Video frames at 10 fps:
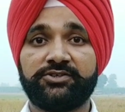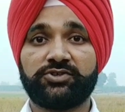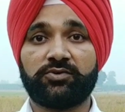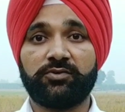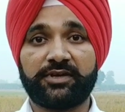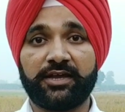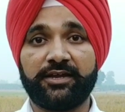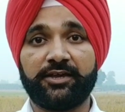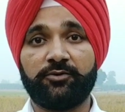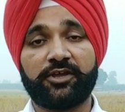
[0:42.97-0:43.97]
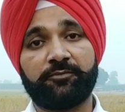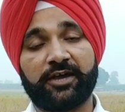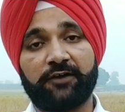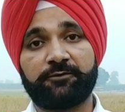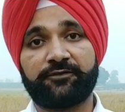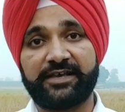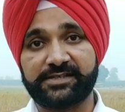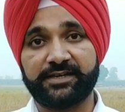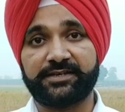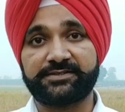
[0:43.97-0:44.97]
जो उनके लिए उनके बिहार पर
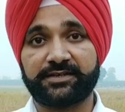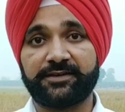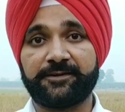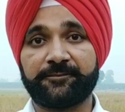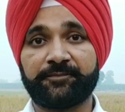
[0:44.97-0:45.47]
फैसले कर सके